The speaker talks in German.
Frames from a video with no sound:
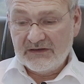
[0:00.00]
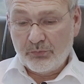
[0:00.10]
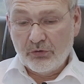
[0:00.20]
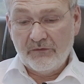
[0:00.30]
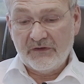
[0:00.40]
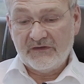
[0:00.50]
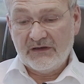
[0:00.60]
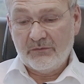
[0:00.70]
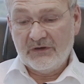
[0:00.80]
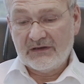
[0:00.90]
diese
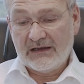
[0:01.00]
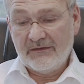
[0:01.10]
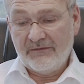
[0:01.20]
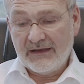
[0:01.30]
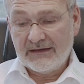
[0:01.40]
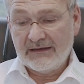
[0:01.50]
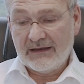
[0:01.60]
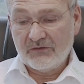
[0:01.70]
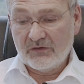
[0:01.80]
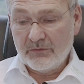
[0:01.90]
pulverisierten Metalle werden
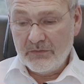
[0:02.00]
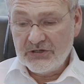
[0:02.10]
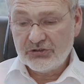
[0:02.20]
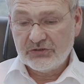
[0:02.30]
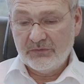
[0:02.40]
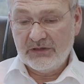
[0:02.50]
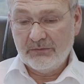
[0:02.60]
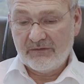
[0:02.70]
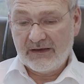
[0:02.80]
also gemischt mit dem